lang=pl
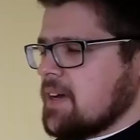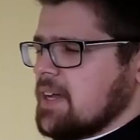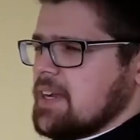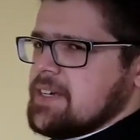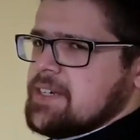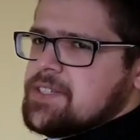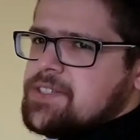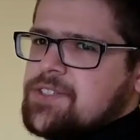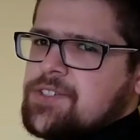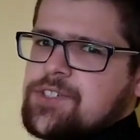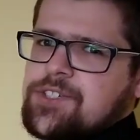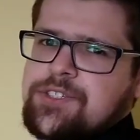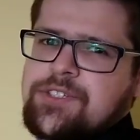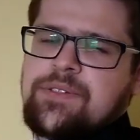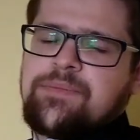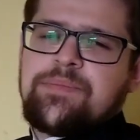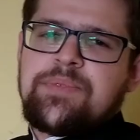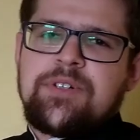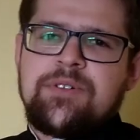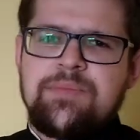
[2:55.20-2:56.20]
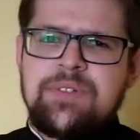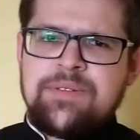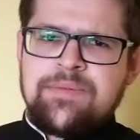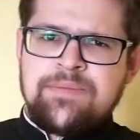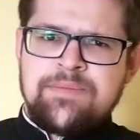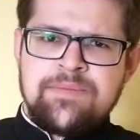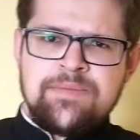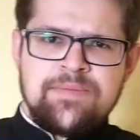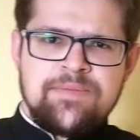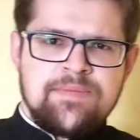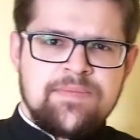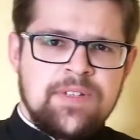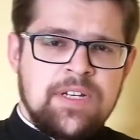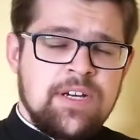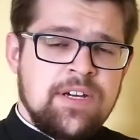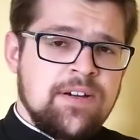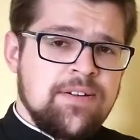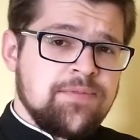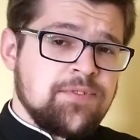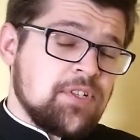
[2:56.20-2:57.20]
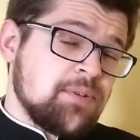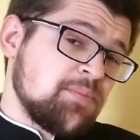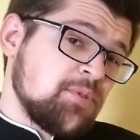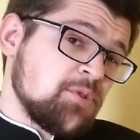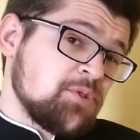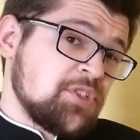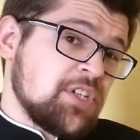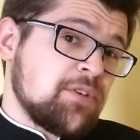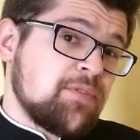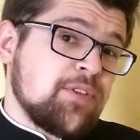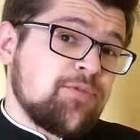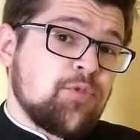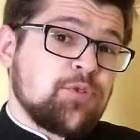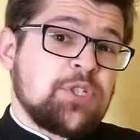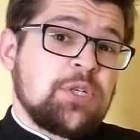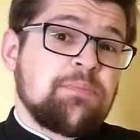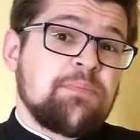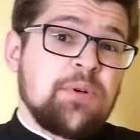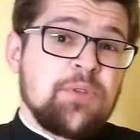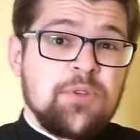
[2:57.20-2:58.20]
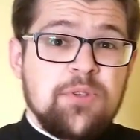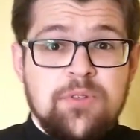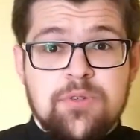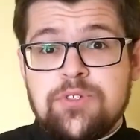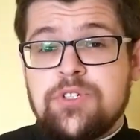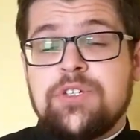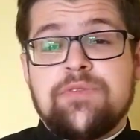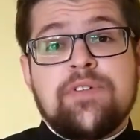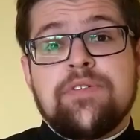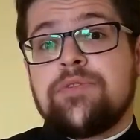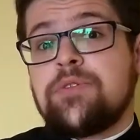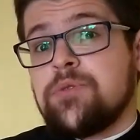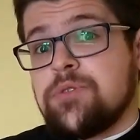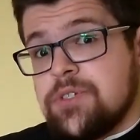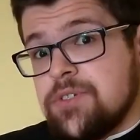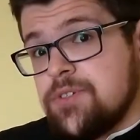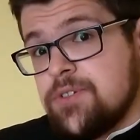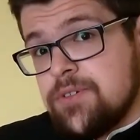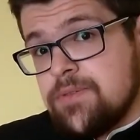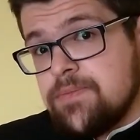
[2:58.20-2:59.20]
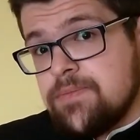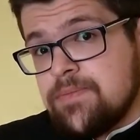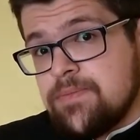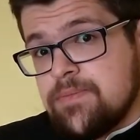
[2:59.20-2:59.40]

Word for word: Ale jest też jeden problem. W ciemnościach łatwo się potknąć i wywrócić.